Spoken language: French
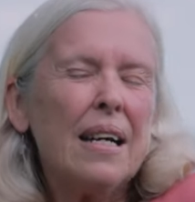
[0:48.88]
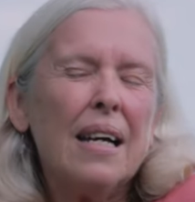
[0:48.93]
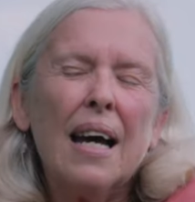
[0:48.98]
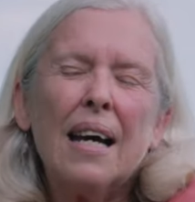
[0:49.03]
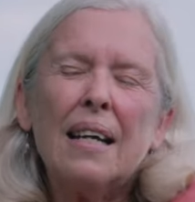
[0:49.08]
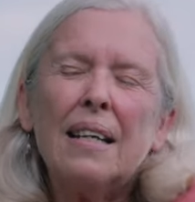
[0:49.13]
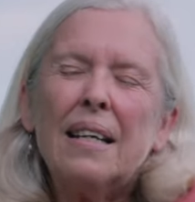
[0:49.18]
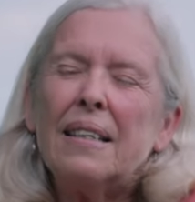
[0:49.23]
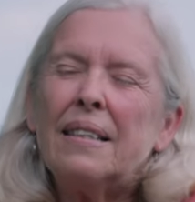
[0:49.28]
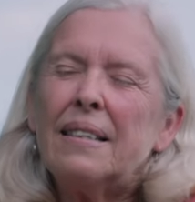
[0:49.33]

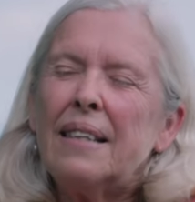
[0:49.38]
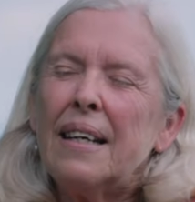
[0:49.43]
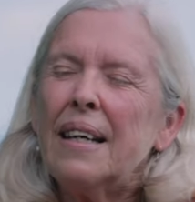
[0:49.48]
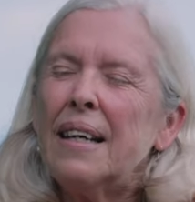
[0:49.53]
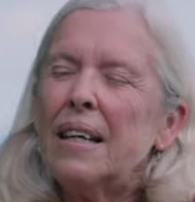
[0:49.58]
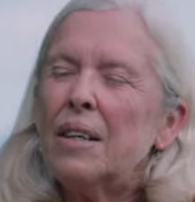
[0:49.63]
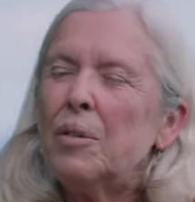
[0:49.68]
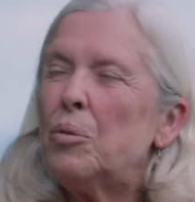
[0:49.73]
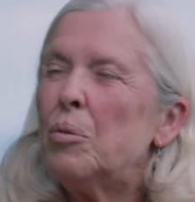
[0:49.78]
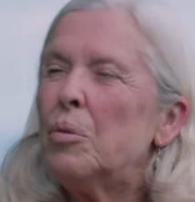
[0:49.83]
Elle
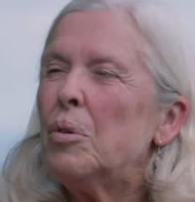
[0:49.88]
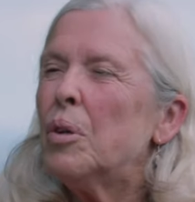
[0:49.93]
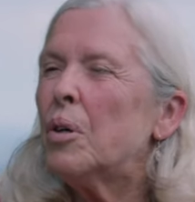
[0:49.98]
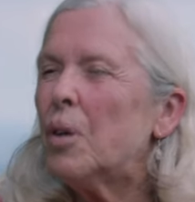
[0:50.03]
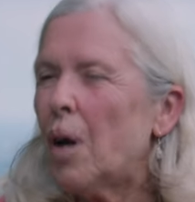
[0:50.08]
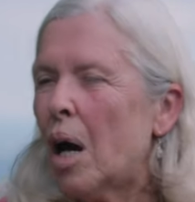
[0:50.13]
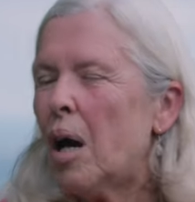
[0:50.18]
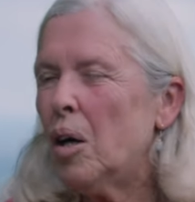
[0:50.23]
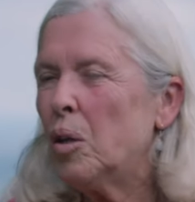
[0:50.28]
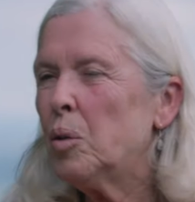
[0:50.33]
était d'une
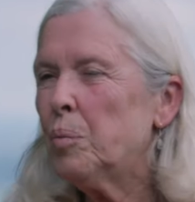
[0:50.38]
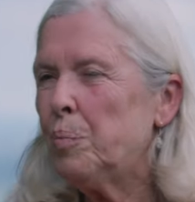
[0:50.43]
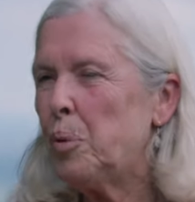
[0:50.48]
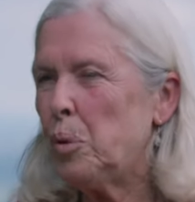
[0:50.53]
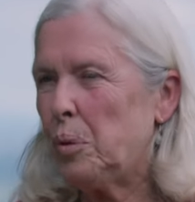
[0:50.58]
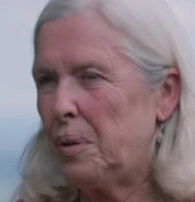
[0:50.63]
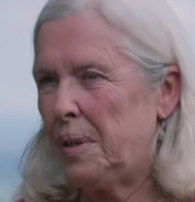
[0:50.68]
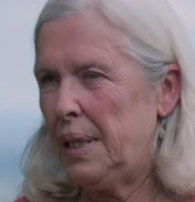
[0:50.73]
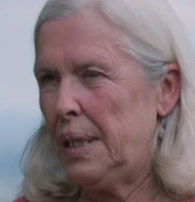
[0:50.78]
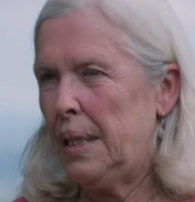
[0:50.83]
grande
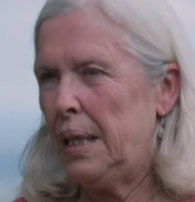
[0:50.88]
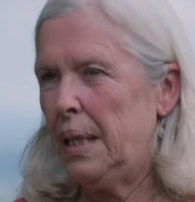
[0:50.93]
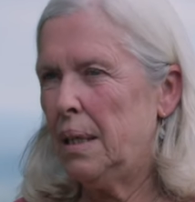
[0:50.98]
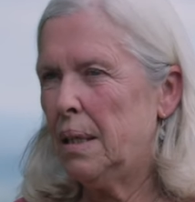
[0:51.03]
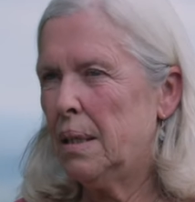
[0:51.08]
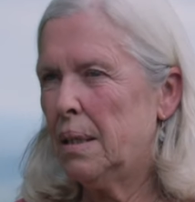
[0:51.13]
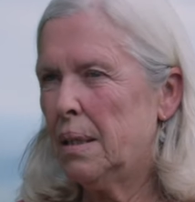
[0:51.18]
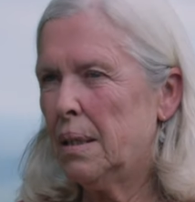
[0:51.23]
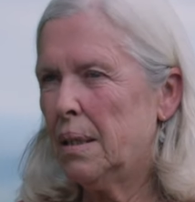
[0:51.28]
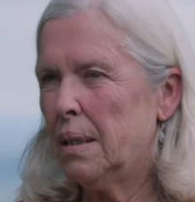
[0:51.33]
beauté,
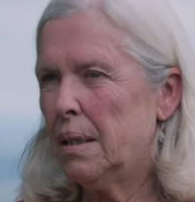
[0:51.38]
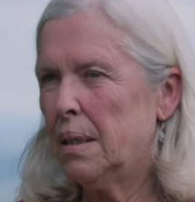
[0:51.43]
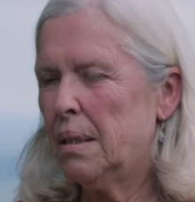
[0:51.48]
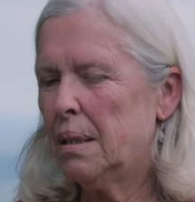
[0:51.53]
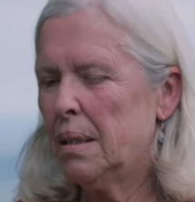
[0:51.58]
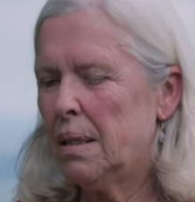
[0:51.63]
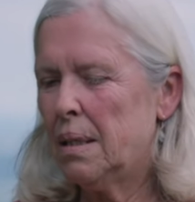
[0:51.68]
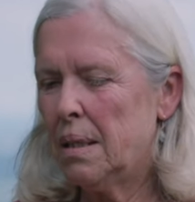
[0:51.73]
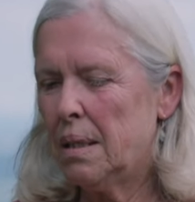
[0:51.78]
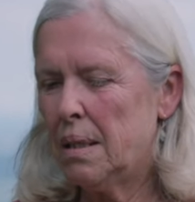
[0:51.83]

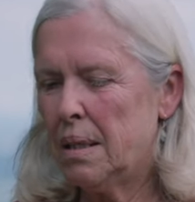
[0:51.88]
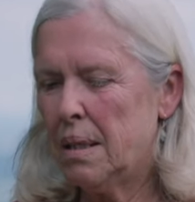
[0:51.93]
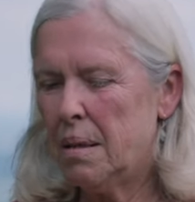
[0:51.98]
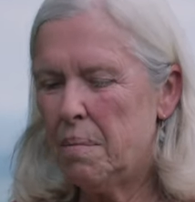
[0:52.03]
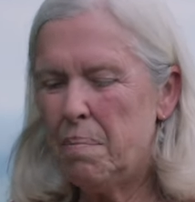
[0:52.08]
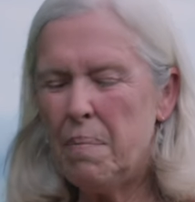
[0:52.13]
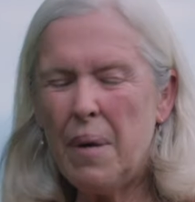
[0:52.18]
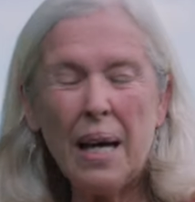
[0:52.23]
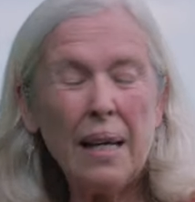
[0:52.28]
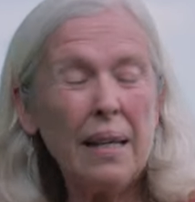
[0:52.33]

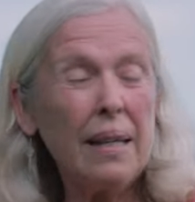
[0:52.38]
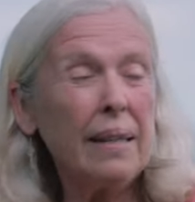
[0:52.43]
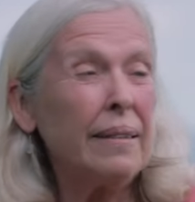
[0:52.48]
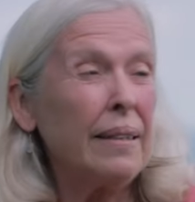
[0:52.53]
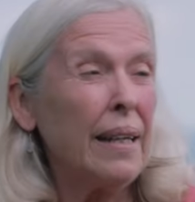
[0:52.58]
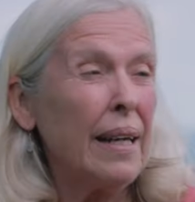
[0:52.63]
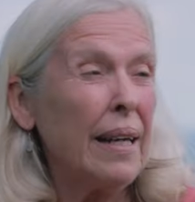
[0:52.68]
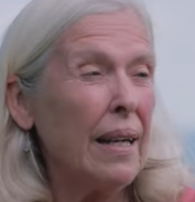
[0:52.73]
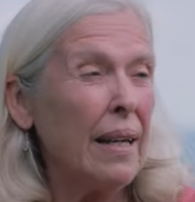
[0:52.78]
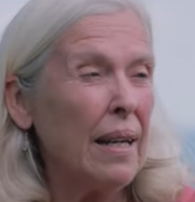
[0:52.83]
mais elle
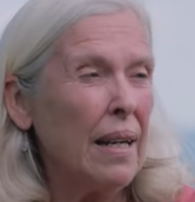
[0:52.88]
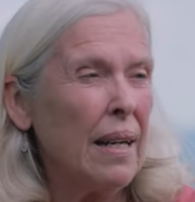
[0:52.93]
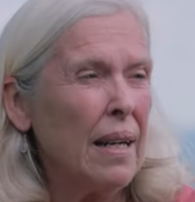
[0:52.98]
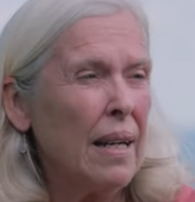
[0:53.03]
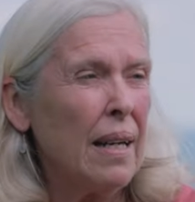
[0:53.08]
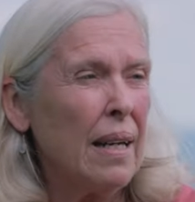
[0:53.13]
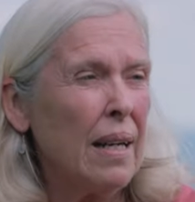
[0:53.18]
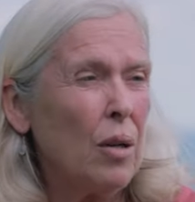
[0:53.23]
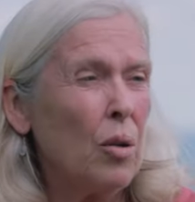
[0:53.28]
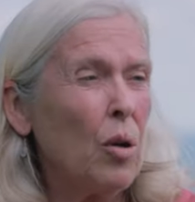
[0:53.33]
était
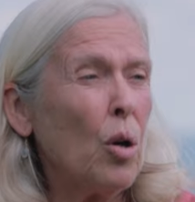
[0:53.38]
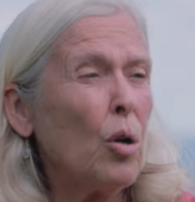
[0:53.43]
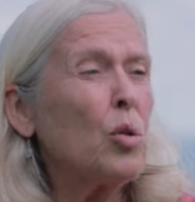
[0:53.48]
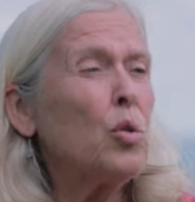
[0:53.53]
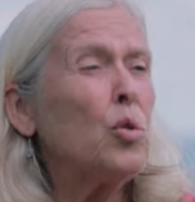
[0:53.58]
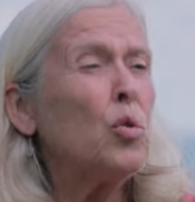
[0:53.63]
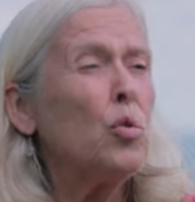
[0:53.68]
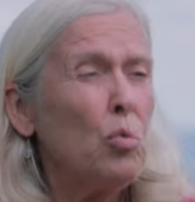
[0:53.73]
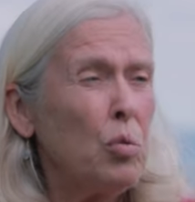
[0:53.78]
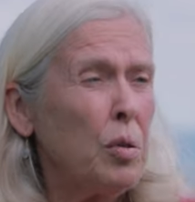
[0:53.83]
leur
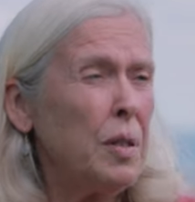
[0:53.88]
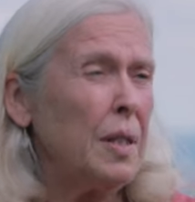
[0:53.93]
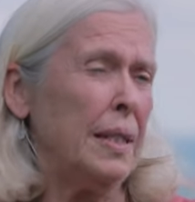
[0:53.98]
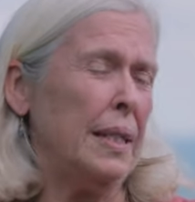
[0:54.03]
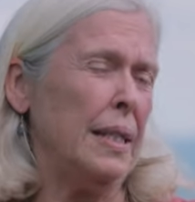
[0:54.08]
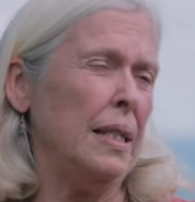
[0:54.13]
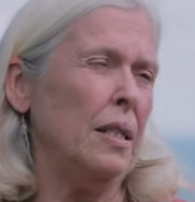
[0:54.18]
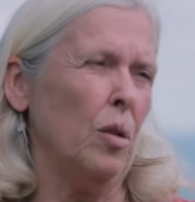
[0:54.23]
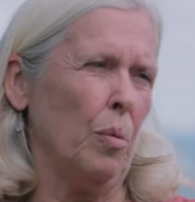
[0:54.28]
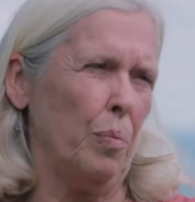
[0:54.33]

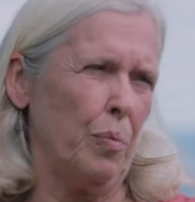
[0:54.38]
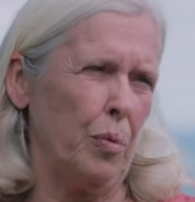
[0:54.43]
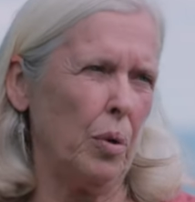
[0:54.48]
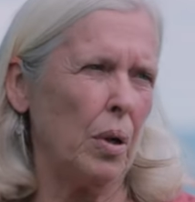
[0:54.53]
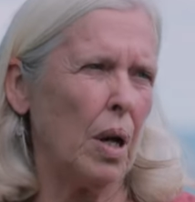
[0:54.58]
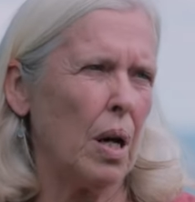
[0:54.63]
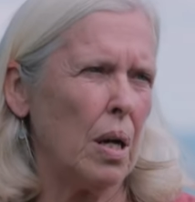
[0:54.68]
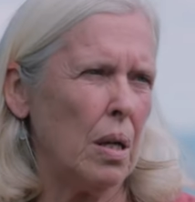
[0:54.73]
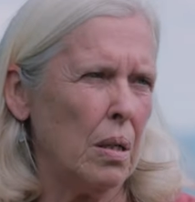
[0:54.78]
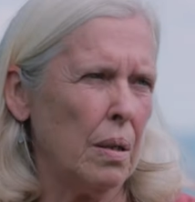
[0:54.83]
souci le plus
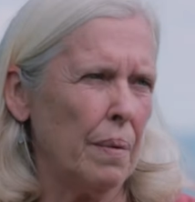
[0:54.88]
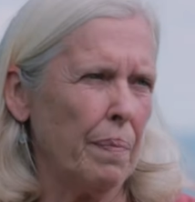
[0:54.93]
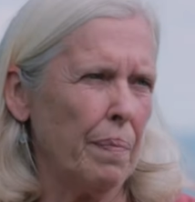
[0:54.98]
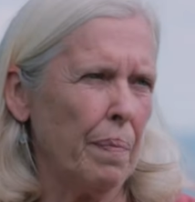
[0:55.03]
grand.